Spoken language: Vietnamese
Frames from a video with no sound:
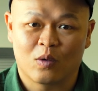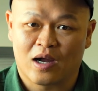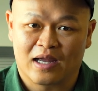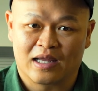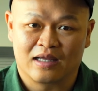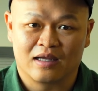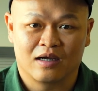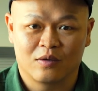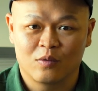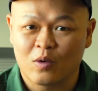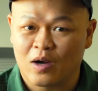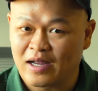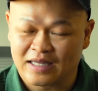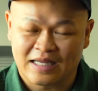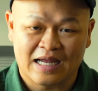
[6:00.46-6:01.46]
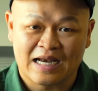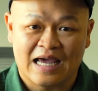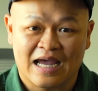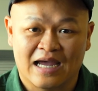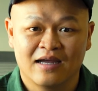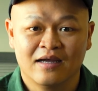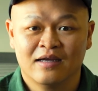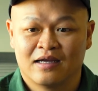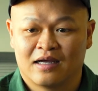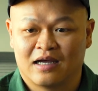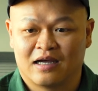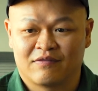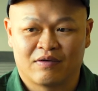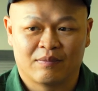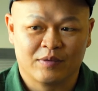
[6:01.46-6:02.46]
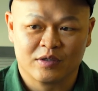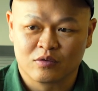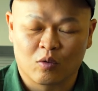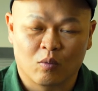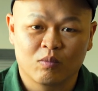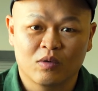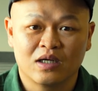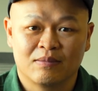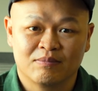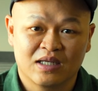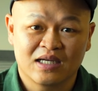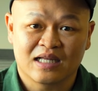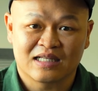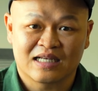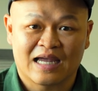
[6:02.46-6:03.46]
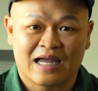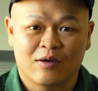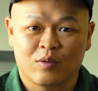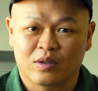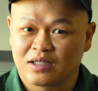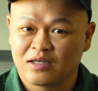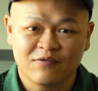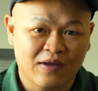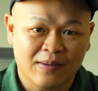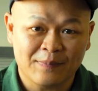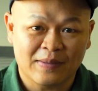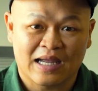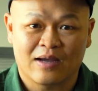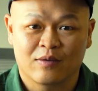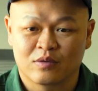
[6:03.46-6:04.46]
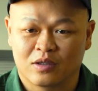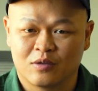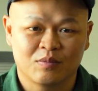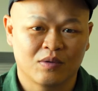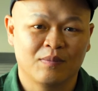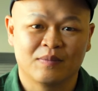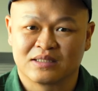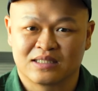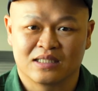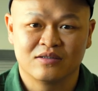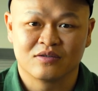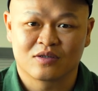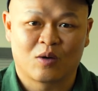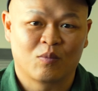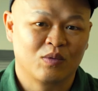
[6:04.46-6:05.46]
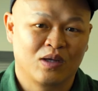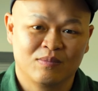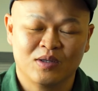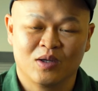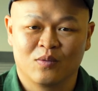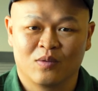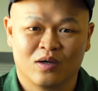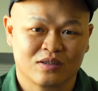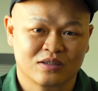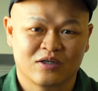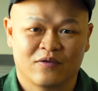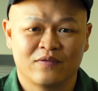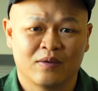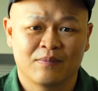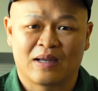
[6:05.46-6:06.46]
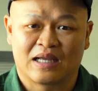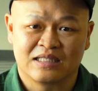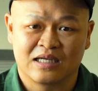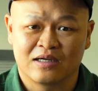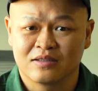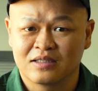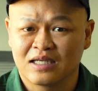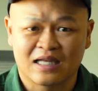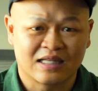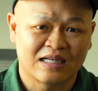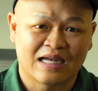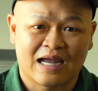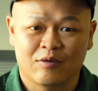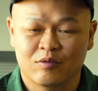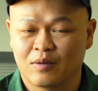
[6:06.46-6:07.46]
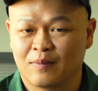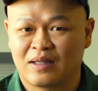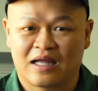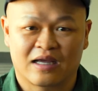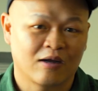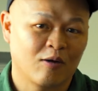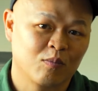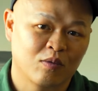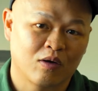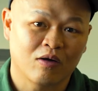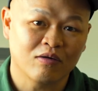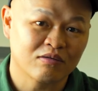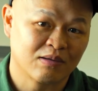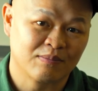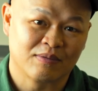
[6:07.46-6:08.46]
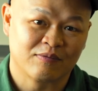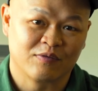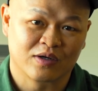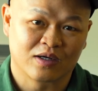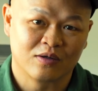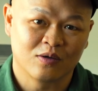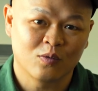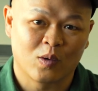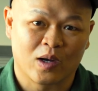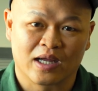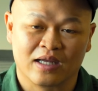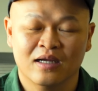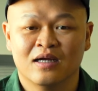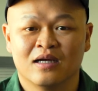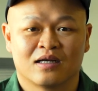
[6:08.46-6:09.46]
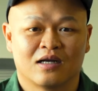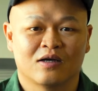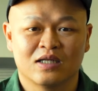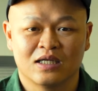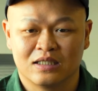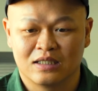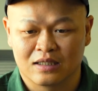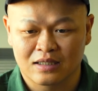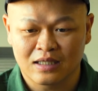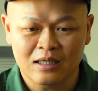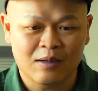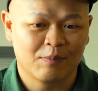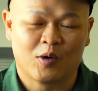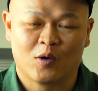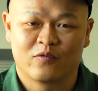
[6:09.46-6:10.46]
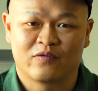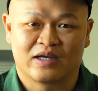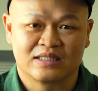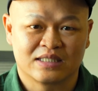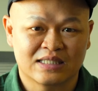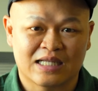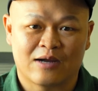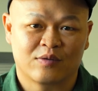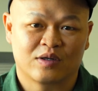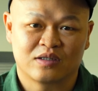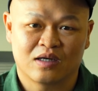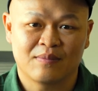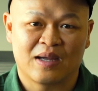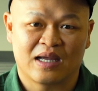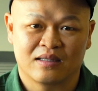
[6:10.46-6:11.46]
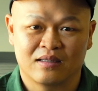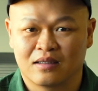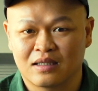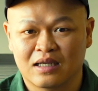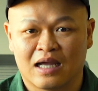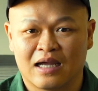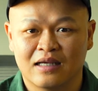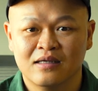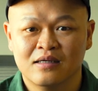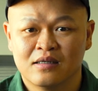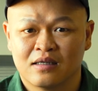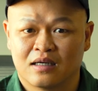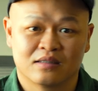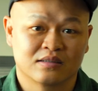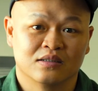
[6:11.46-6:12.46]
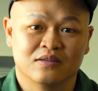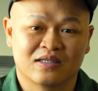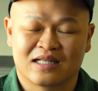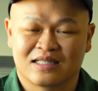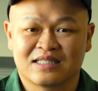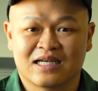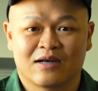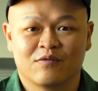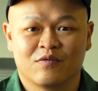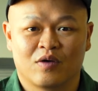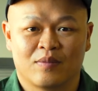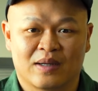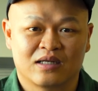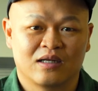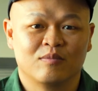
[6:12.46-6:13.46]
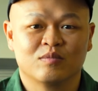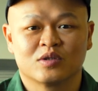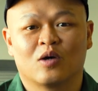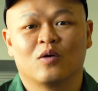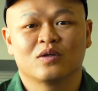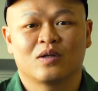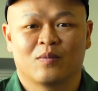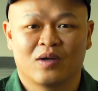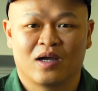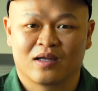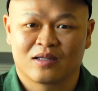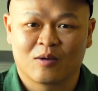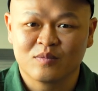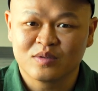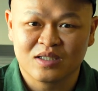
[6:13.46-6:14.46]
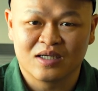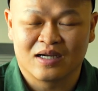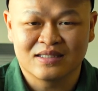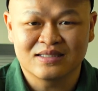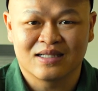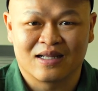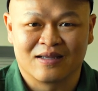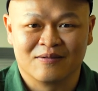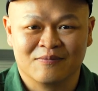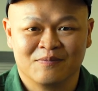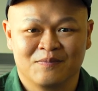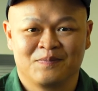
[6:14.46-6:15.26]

ngoài ở ngoài Canada à, và mình cũng có điểm tiếng Anh cao hoặc tiếng Pháp cao thì lúc đó mình sẽ được cộng điểm nhiều hơn so với những bạn chỉ có tiếng Anh cao nhưng mà lại không không có kinh nghiệm làm việc ở nước ngoài đó thì những cái combo như vậy sẽ tạo ra cho các bạn những cái uh, sự cạnh tranh về mặt điểm số trong hệ thống CS này